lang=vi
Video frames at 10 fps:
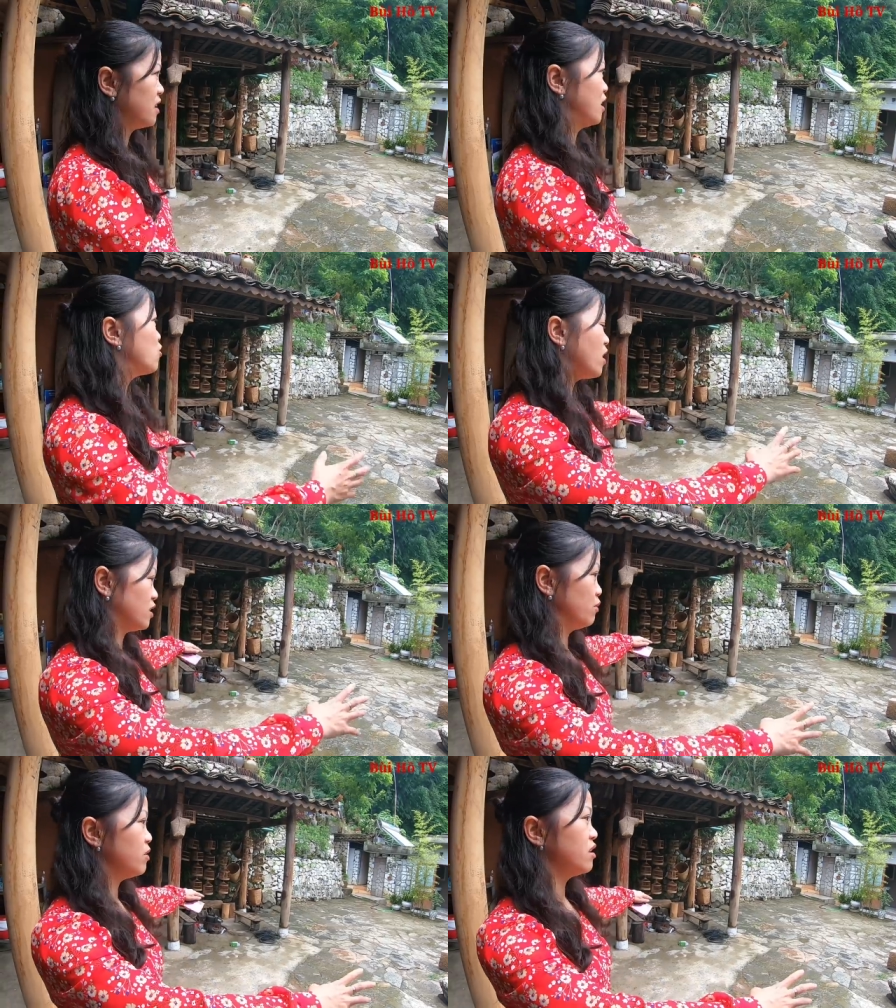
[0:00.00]
cái
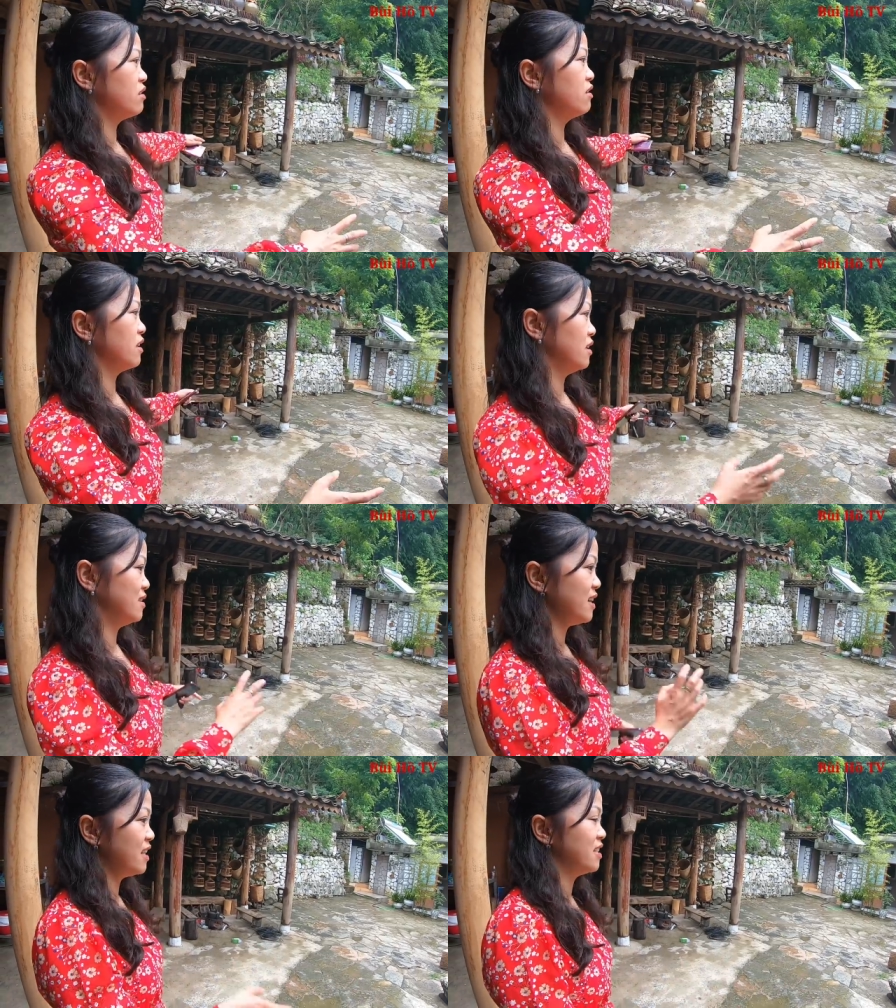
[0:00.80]
khoảng trống này thường thường là
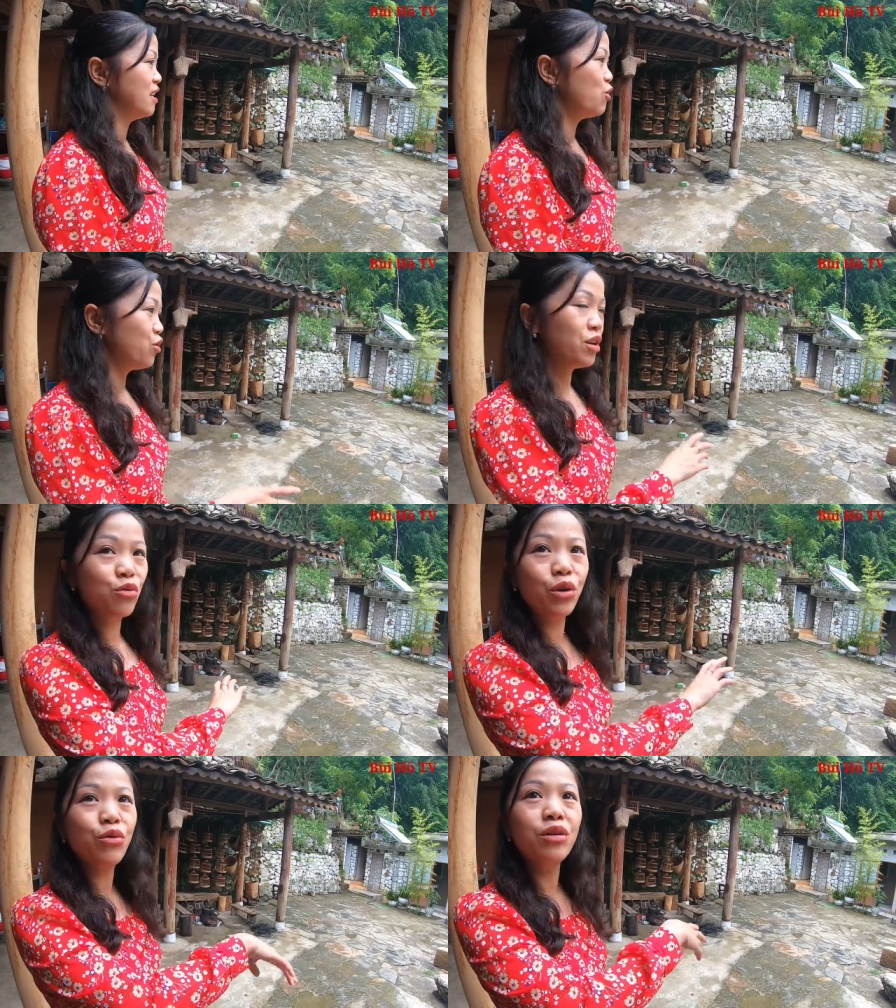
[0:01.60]
gia đình sẽ ngồi
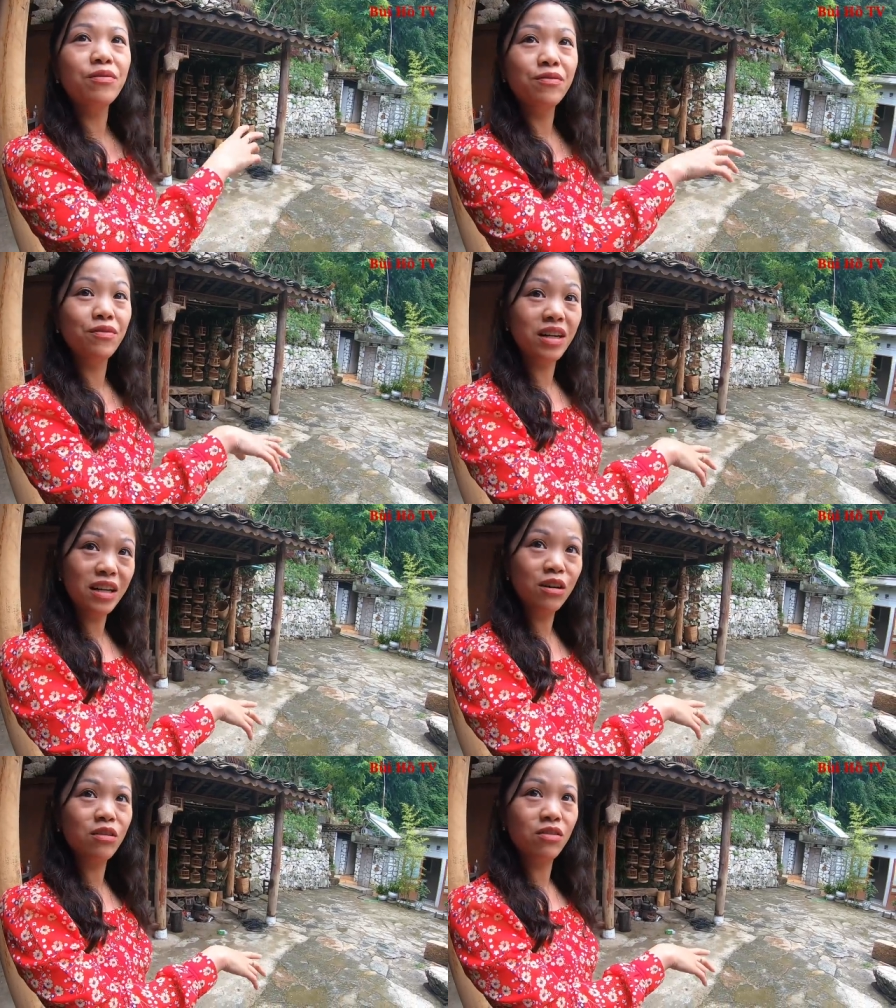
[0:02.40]
đây quây quần với
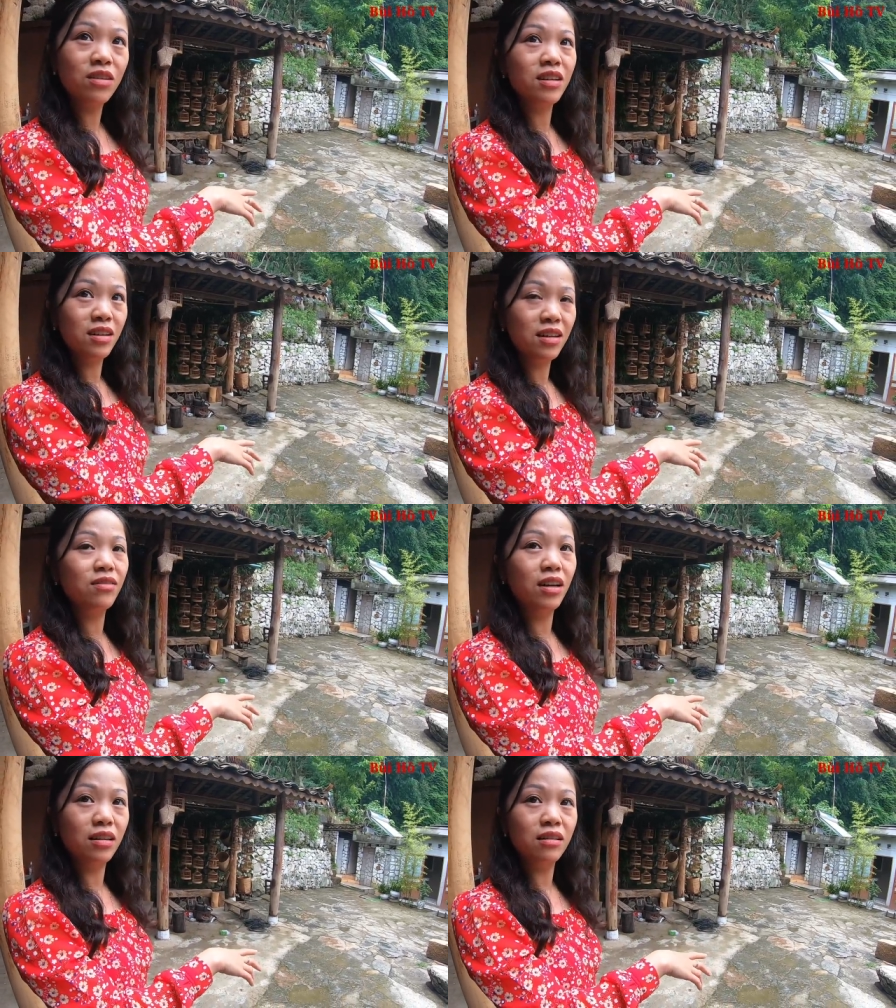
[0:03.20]
nhau. Ờ.
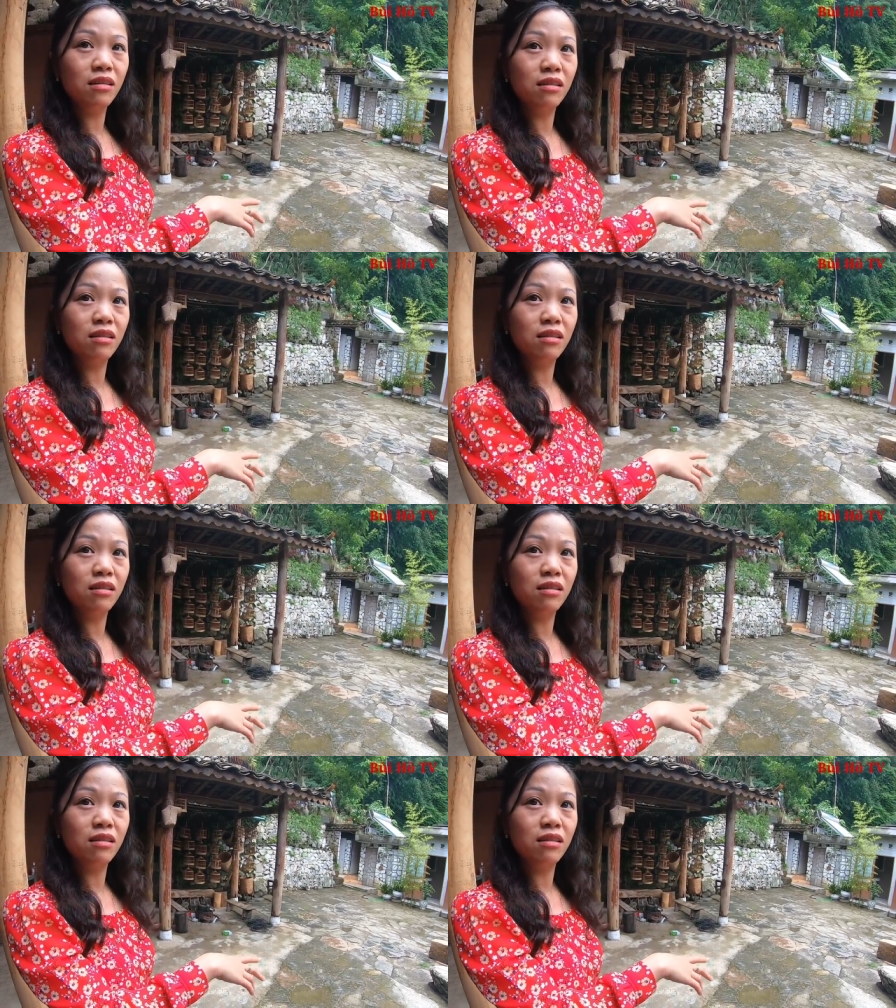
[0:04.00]
Vâng.